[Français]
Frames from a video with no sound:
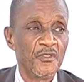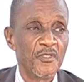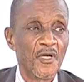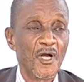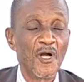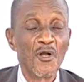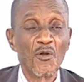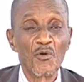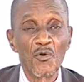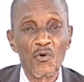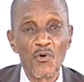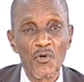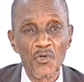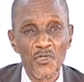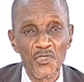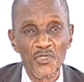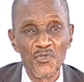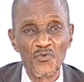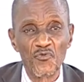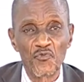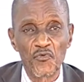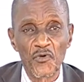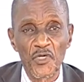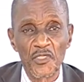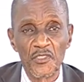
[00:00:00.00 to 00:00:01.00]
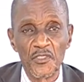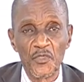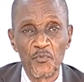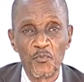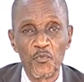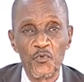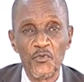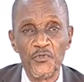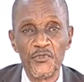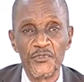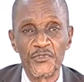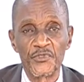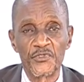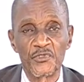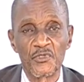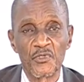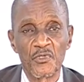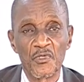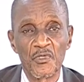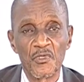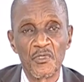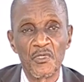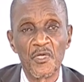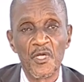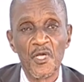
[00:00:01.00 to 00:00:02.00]
Encore une fois de plus,
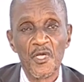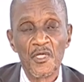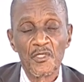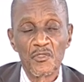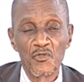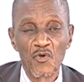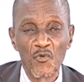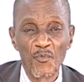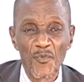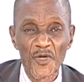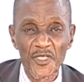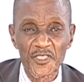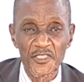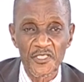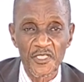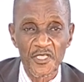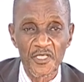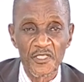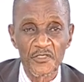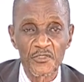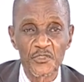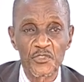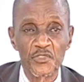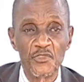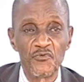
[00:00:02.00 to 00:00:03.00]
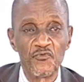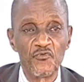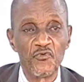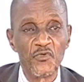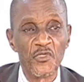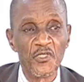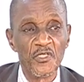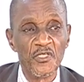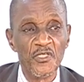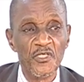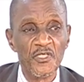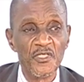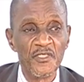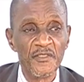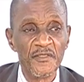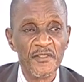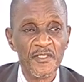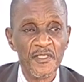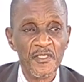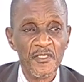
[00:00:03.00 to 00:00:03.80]
euh, Thomas Serge qui voulait,